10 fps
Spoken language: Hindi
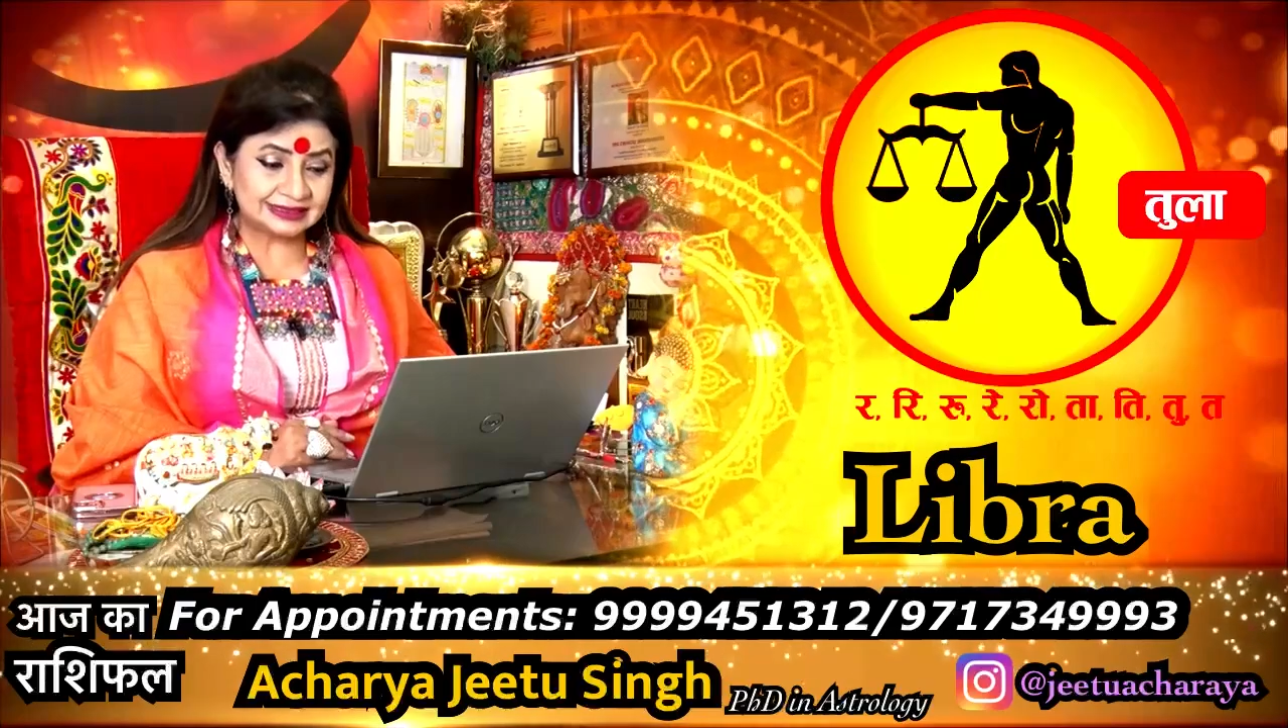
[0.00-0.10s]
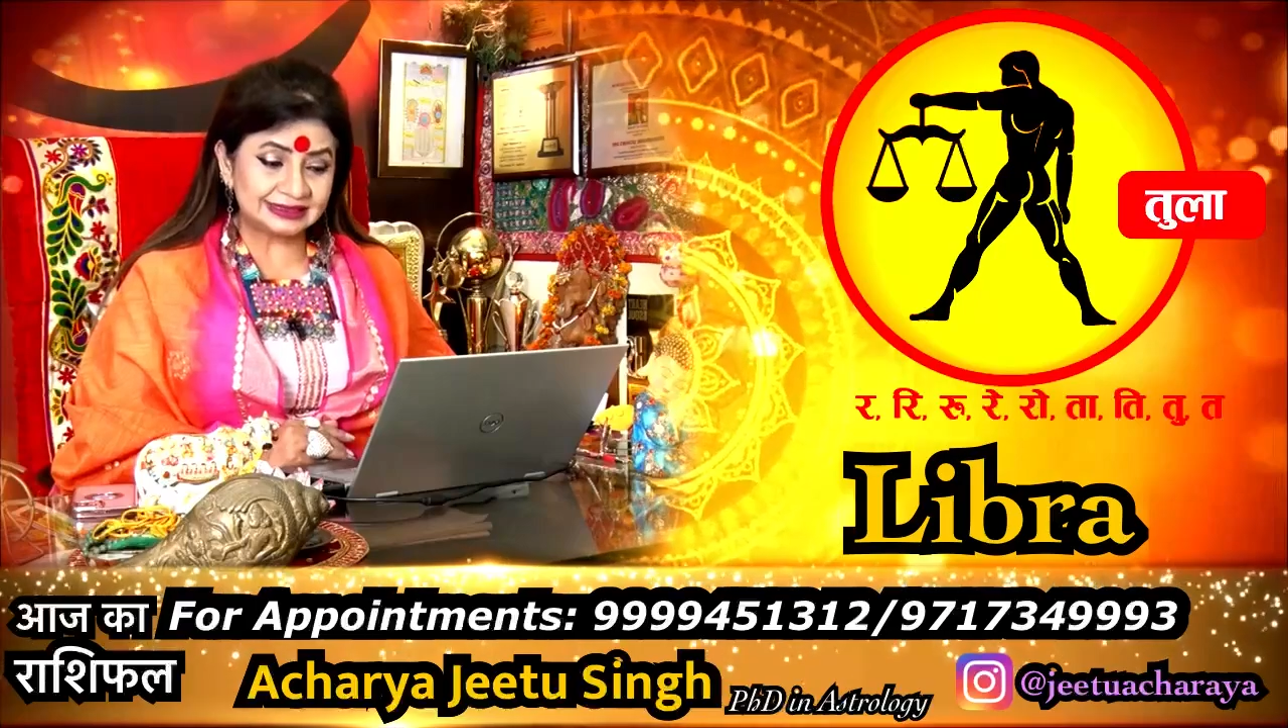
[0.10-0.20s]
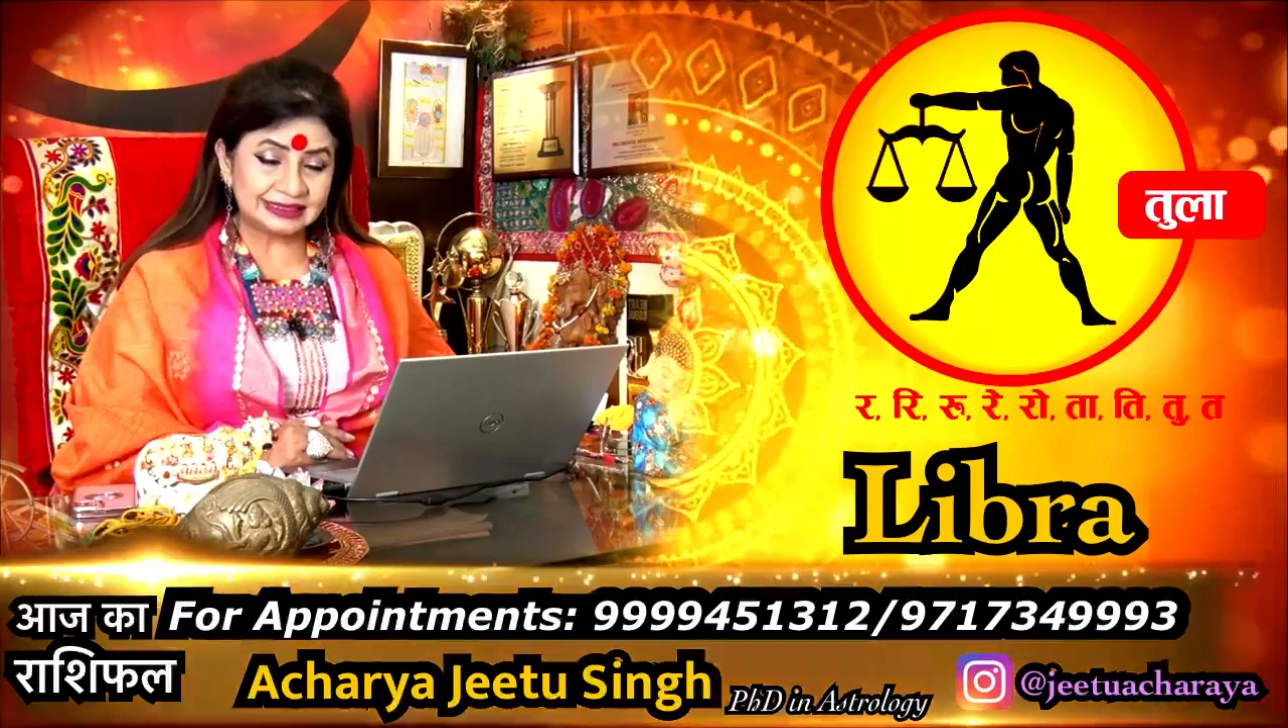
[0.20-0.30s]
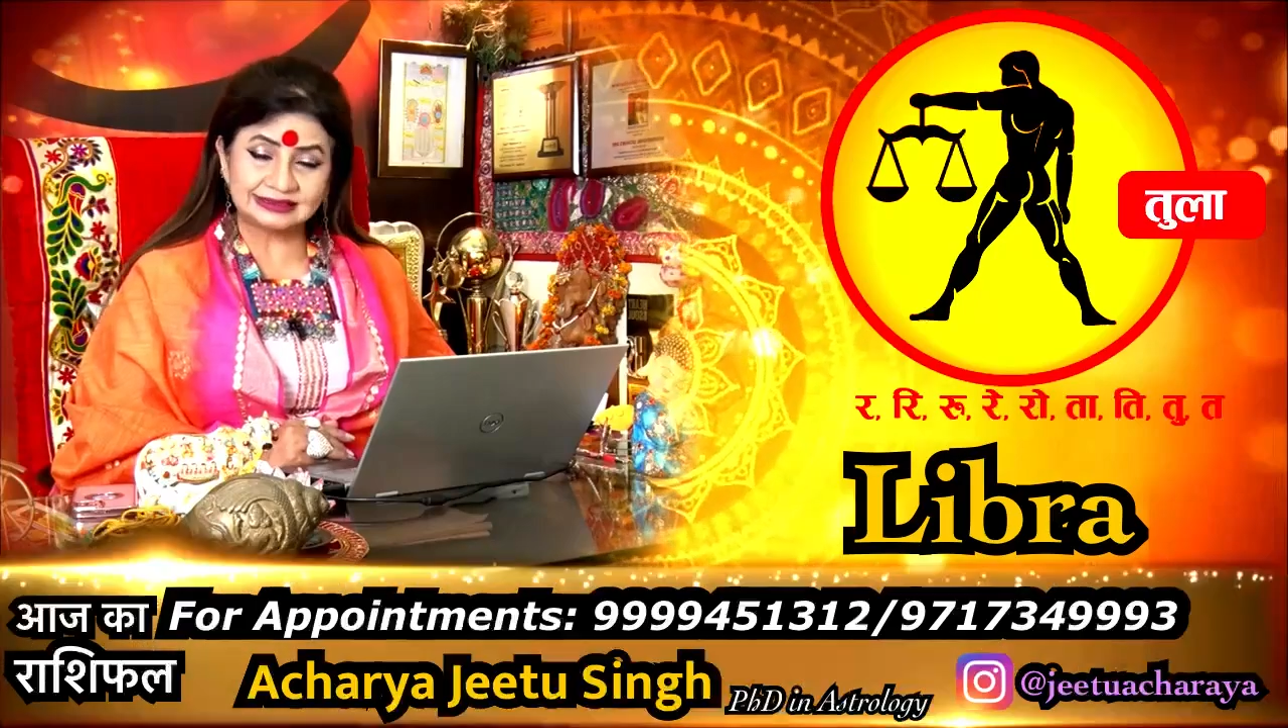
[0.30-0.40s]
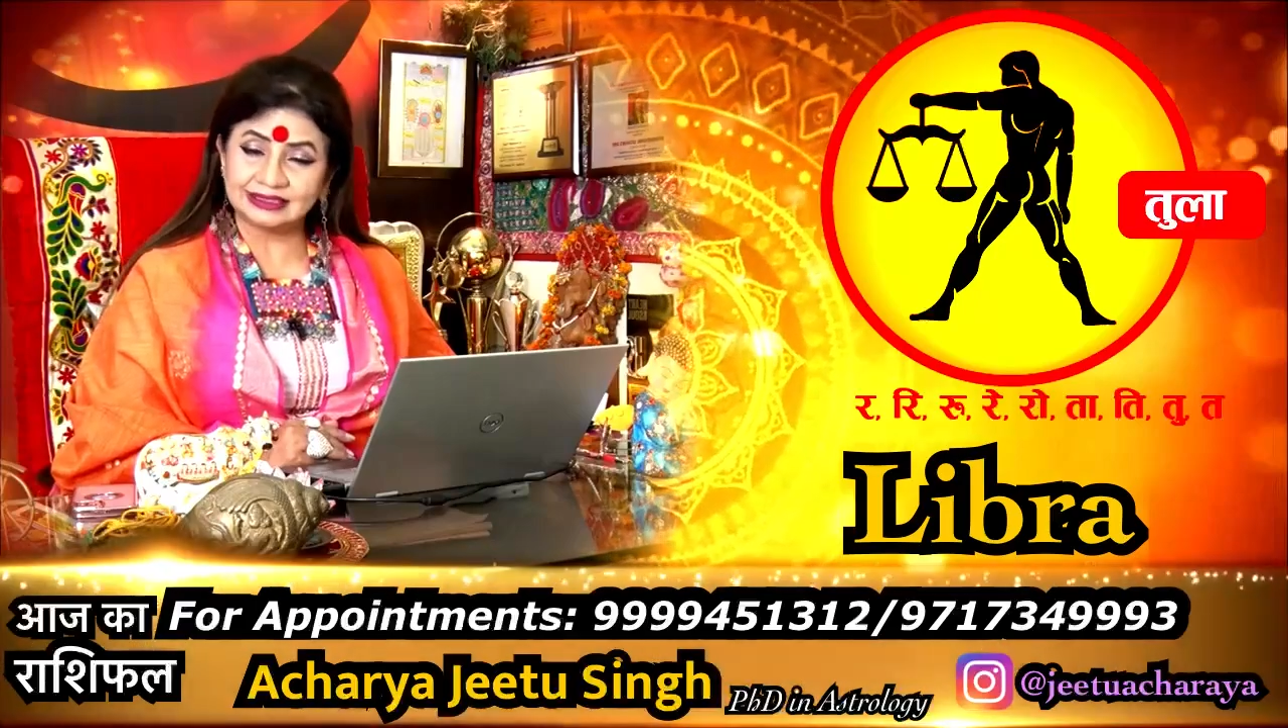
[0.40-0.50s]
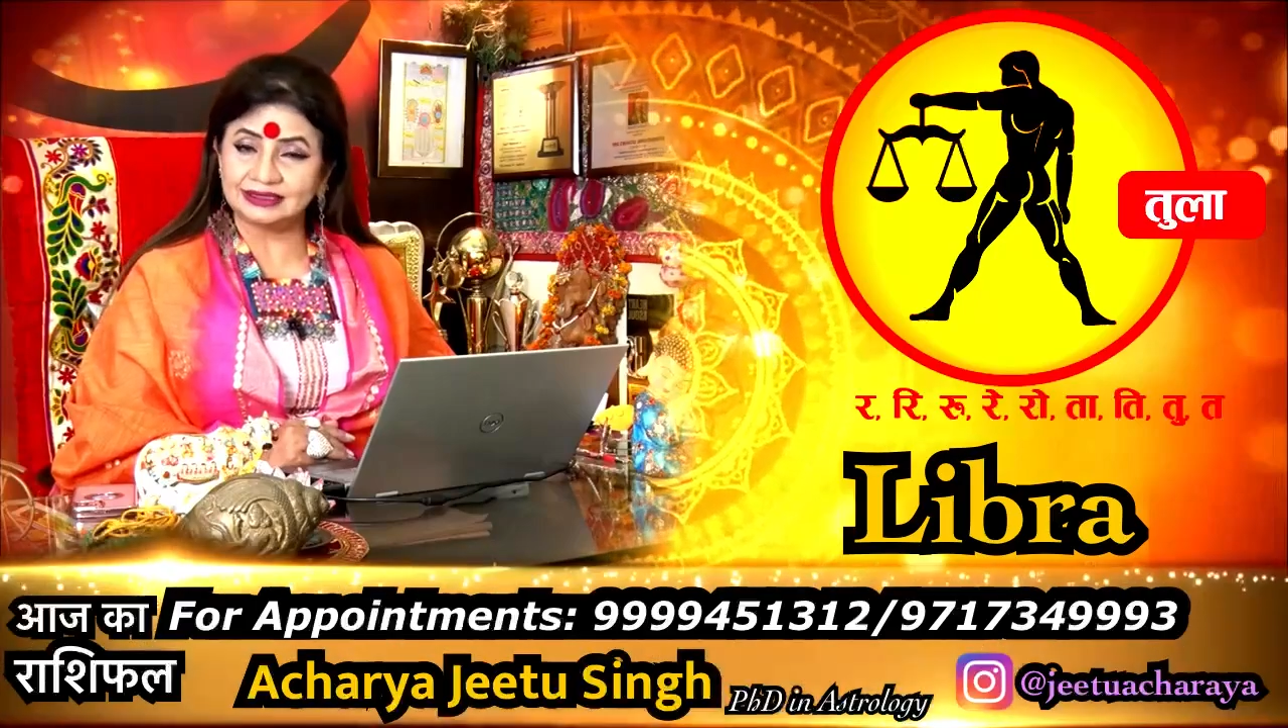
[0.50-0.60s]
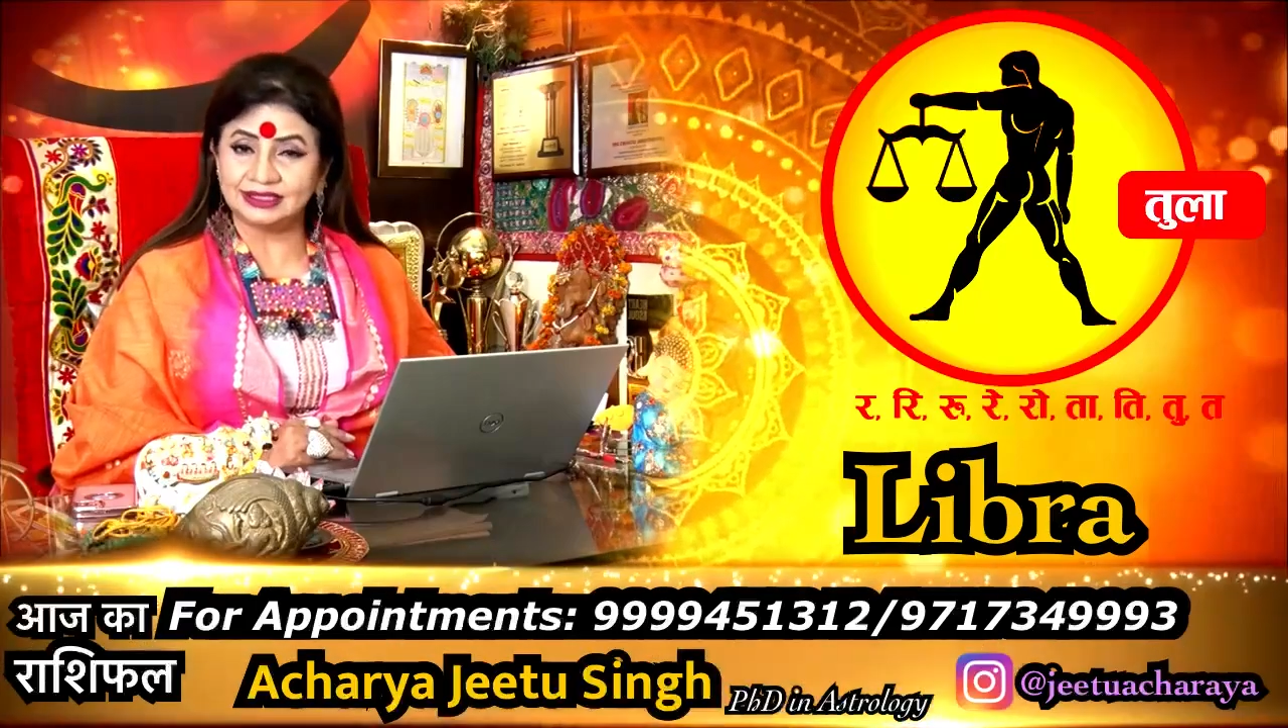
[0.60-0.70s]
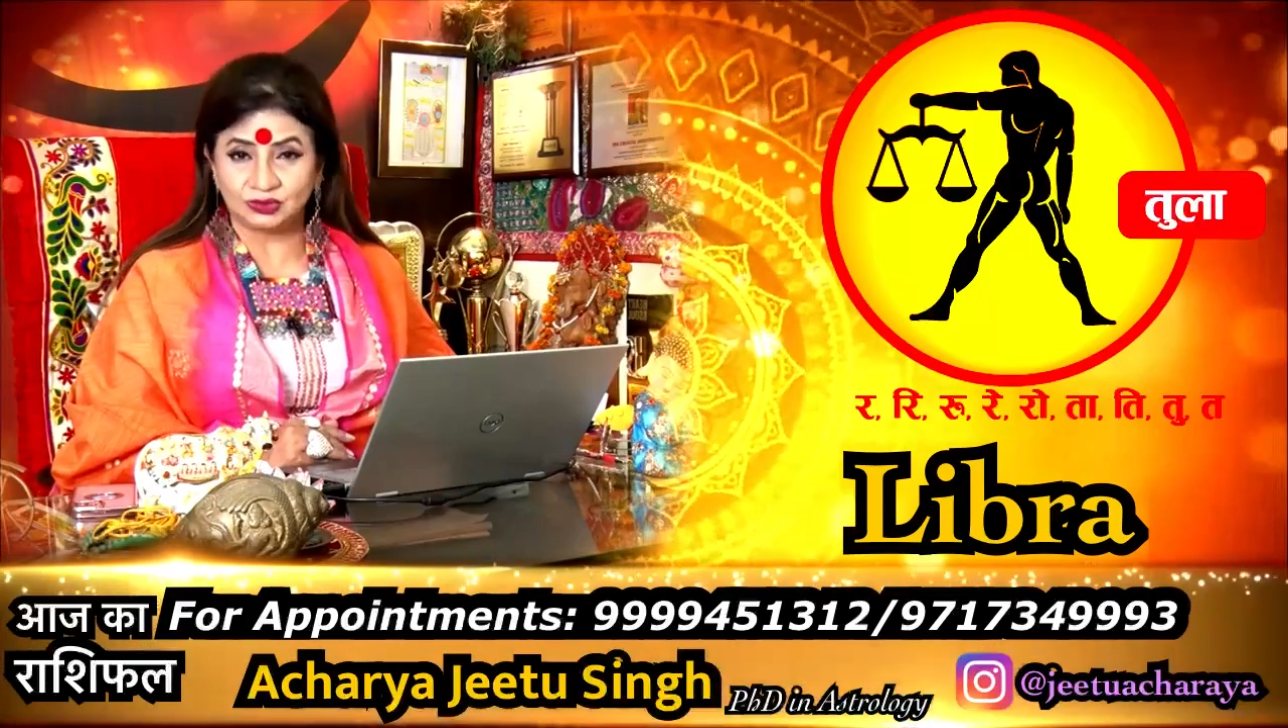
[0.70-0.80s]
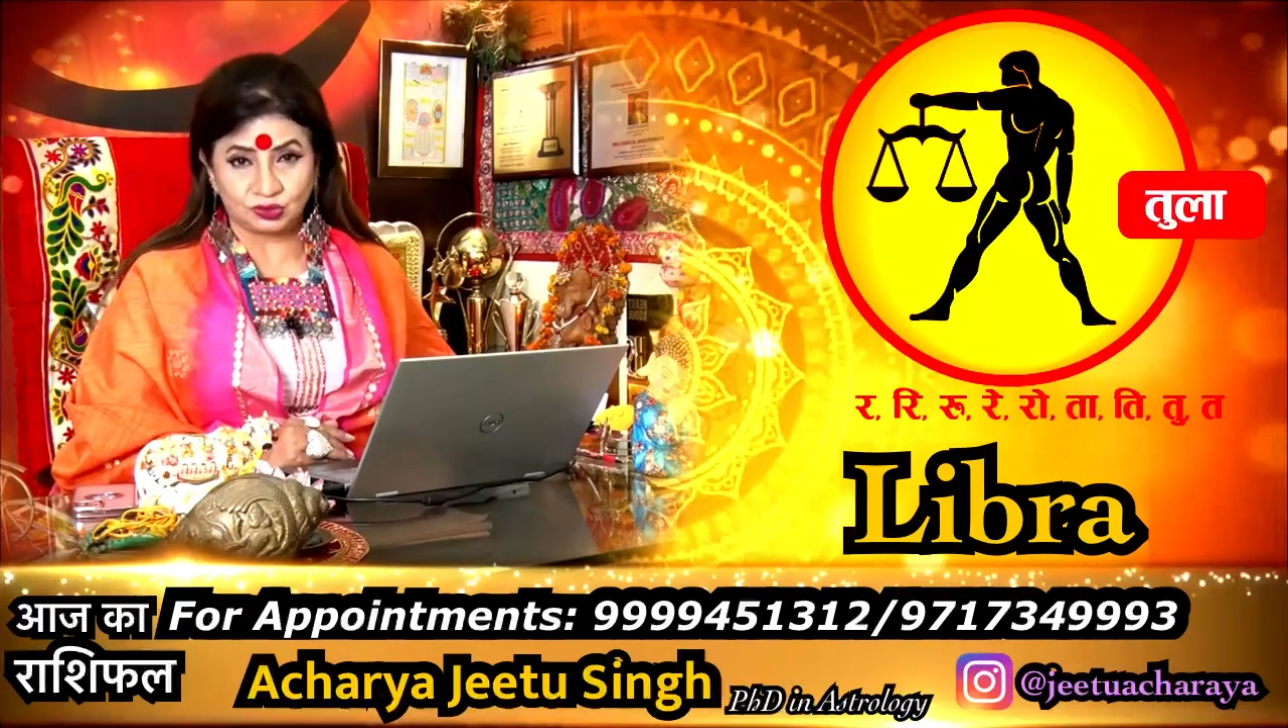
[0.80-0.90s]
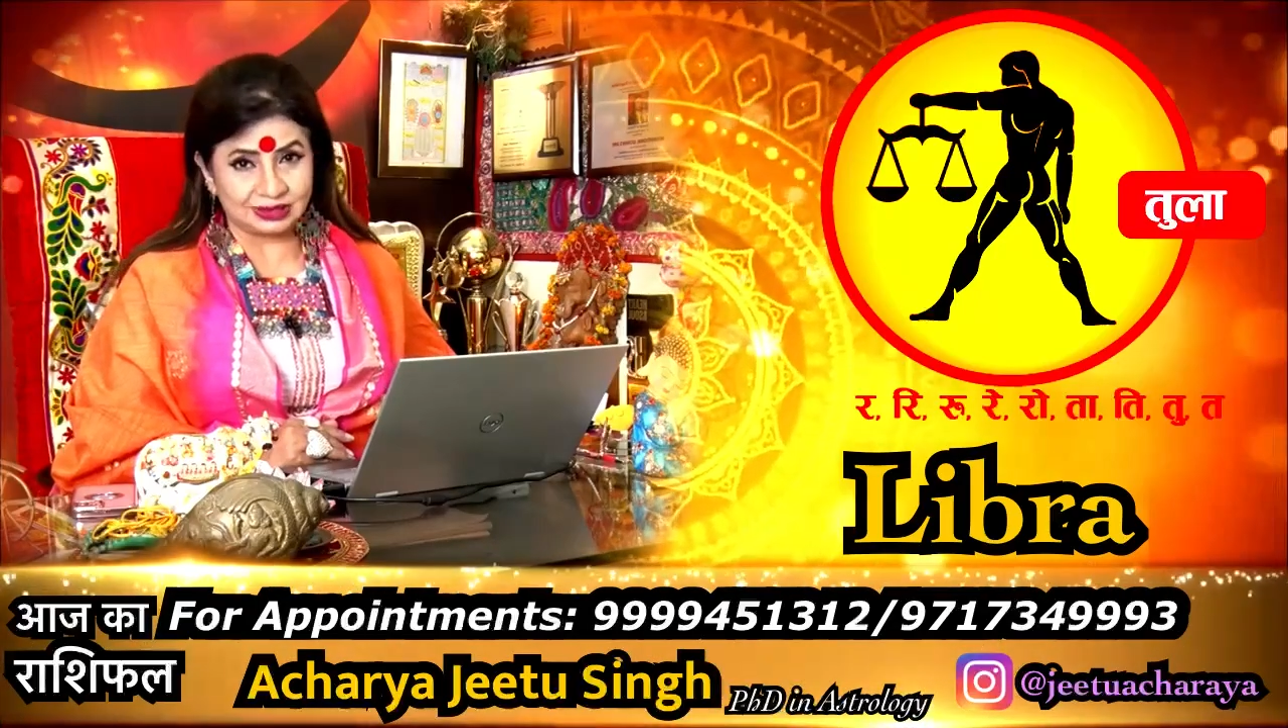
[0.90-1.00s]
करना चाहते
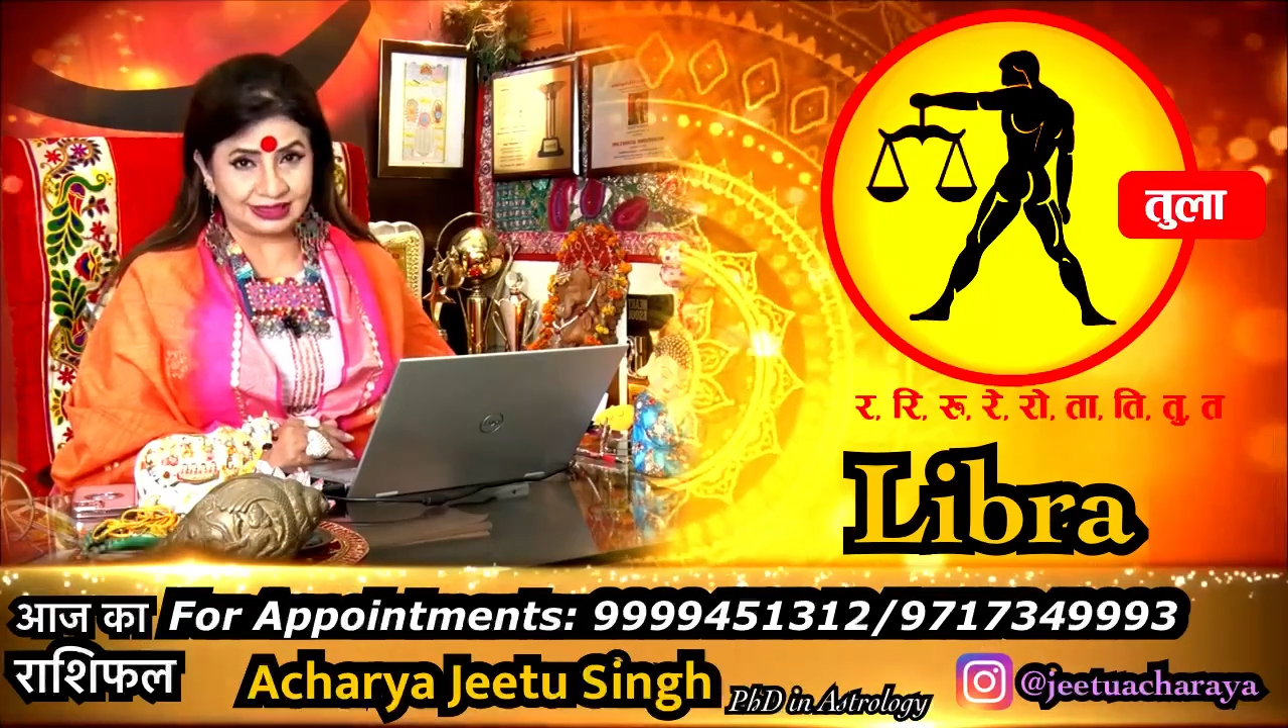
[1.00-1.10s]
हैं तो